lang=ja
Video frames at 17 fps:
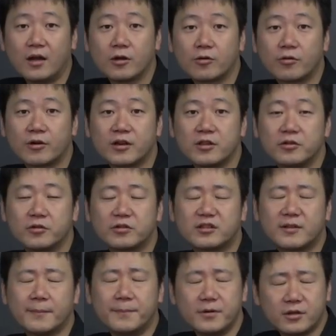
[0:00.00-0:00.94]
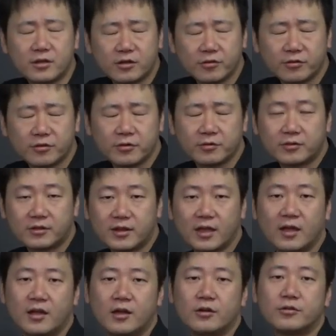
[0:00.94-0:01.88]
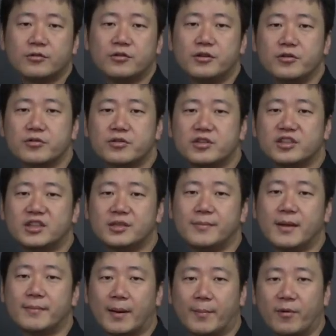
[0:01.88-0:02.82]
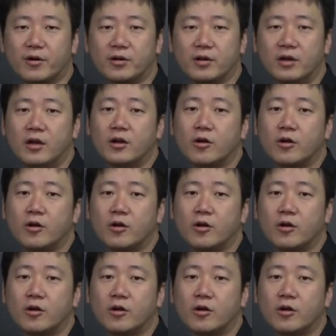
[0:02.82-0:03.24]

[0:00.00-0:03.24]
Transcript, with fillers: これによって仏教によって国を鎮め守る、